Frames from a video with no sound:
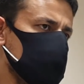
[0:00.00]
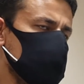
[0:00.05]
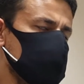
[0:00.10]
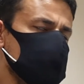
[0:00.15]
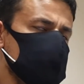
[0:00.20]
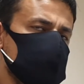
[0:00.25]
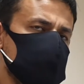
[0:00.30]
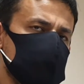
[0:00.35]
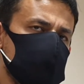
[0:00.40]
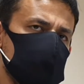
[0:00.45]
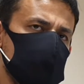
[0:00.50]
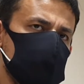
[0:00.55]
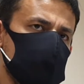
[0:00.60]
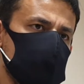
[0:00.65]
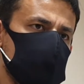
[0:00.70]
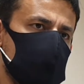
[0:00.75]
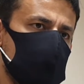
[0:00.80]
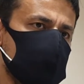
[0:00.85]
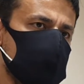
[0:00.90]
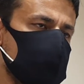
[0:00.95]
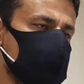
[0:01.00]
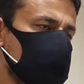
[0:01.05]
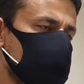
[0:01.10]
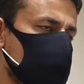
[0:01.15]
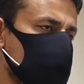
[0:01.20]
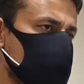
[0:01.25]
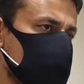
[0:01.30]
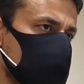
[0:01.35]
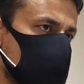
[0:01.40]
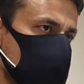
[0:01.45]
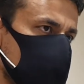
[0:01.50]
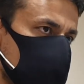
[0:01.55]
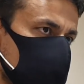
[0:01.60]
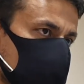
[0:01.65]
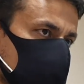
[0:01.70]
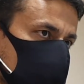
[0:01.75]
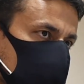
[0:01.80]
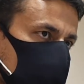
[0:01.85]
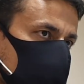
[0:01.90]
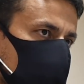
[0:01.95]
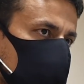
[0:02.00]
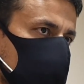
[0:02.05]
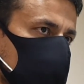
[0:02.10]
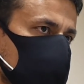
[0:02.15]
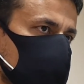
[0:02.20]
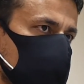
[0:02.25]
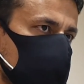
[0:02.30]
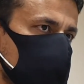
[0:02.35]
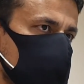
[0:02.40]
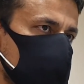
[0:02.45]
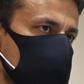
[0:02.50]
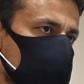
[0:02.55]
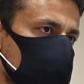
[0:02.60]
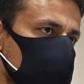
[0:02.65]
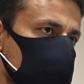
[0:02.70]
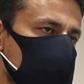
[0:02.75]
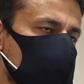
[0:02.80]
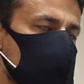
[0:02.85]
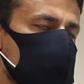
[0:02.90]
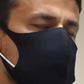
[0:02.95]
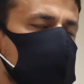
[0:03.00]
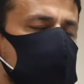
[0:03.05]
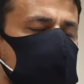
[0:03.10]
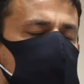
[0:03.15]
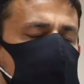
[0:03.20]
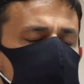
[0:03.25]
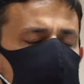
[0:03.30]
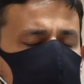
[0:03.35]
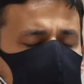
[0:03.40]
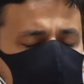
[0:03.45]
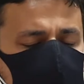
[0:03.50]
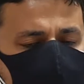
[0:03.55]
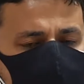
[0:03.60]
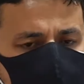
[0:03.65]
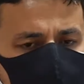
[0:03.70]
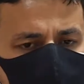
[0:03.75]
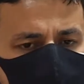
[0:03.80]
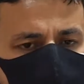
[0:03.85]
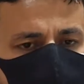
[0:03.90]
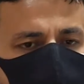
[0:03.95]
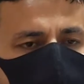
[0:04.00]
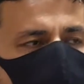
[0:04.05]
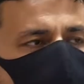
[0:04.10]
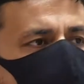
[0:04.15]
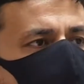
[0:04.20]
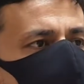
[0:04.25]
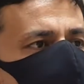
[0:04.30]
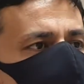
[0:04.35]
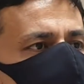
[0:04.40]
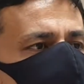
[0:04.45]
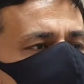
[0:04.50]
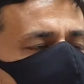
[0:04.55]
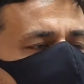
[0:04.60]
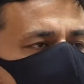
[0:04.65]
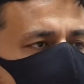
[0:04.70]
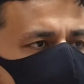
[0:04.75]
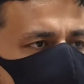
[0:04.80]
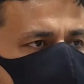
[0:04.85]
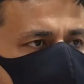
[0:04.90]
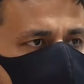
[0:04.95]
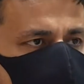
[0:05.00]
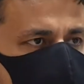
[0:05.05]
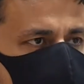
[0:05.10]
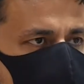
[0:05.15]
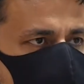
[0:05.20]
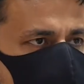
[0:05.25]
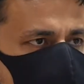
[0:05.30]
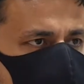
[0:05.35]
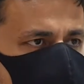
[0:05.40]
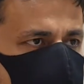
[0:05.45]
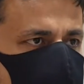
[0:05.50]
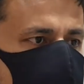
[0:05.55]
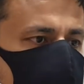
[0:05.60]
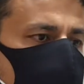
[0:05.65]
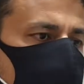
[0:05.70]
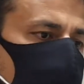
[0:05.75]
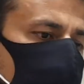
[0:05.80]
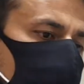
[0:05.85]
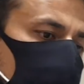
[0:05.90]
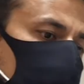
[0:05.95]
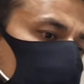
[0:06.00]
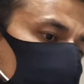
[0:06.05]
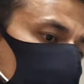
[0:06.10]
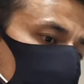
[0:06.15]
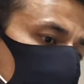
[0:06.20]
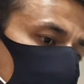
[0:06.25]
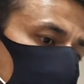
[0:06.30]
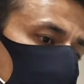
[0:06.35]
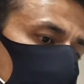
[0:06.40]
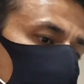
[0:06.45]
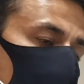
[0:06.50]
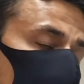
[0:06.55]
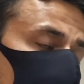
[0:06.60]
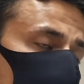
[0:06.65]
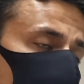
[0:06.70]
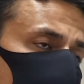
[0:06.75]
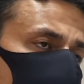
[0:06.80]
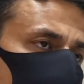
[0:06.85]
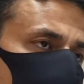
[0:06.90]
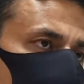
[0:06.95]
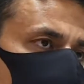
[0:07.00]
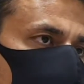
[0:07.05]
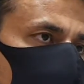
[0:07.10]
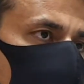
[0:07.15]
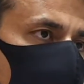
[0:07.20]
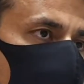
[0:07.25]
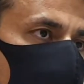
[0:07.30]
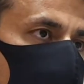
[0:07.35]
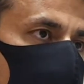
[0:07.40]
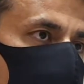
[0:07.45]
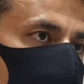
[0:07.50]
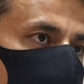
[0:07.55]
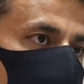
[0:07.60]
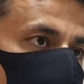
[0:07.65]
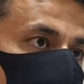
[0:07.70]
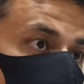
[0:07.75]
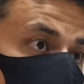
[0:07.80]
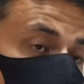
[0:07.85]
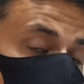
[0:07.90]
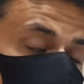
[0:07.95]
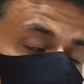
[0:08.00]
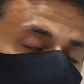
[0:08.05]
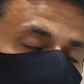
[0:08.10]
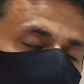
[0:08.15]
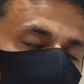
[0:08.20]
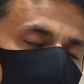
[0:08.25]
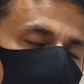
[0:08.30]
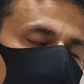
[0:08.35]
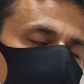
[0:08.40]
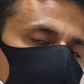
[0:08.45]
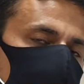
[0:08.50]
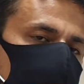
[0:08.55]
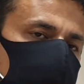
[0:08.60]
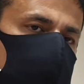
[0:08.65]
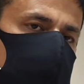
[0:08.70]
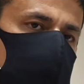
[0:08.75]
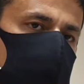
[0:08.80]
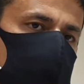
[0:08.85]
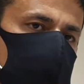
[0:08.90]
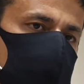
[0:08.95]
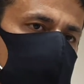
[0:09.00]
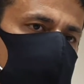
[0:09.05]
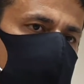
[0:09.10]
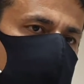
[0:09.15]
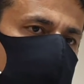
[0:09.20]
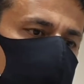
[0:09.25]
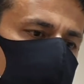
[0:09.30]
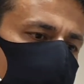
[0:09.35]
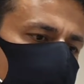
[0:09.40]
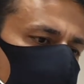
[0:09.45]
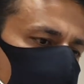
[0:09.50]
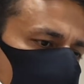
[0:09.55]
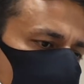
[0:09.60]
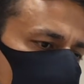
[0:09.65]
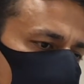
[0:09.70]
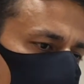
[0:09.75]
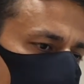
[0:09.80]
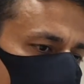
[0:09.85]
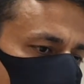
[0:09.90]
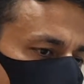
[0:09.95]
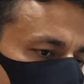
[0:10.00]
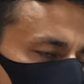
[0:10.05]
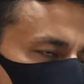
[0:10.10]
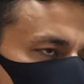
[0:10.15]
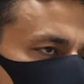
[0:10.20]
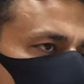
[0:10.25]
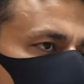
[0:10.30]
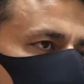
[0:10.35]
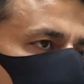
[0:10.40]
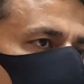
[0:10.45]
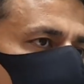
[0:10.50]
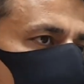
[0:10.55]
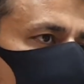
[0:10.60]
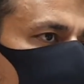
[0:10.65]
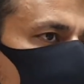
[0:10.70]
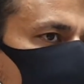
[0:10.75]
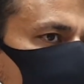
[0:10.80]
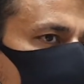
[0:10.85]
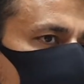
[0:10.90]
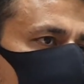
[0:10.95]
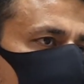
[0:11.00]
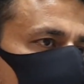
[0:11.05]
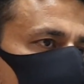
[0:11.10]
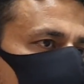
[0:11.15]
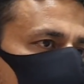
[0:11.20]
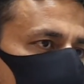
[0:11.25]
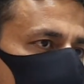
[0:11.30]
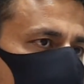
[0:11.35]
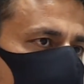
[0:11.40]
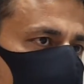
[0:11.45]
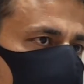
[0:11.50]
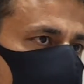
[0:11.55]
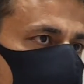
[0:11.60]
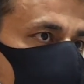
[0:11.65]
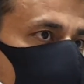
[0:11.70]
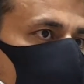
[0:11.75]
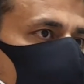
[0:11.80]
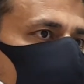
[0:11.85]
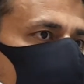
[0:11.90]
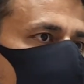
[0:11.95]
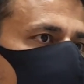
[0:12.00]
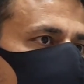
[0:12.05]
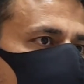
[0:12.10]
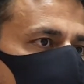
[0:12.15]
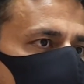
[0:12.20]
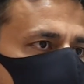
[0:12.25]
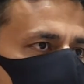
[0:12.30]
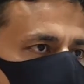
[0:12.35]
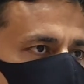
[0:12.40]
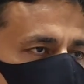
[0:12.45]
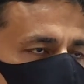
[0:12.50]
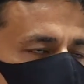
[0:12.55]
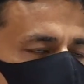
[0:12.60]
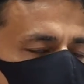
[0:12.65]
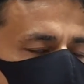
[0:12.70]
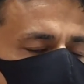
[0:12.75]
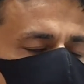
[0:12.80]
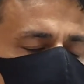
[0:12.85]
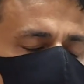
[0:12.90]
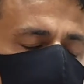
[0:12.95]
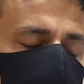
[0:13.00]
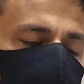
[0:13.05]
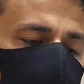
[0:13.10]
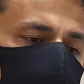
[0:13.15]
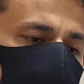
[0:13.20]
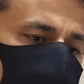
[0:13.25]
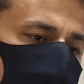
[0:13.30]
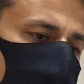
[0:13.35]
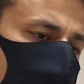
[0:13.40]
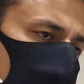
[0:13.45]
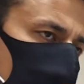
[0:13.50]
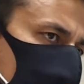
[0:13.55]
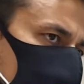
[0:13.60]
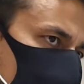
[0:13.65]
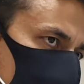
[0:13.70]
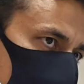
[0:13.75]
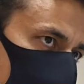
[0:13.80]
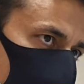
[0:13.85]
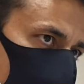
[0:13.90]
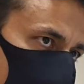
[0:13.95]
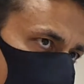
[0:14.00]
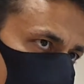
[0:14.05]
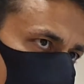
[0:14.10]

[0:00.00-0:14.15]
a gente encaminhou todos esses trabalhadores aqui para a delegacia, ouvimos todos eles e contamos muito com a, com a parceria da assistência social aqui de São Borja, aí, que recebeu essas pessoas no albergue ali e depois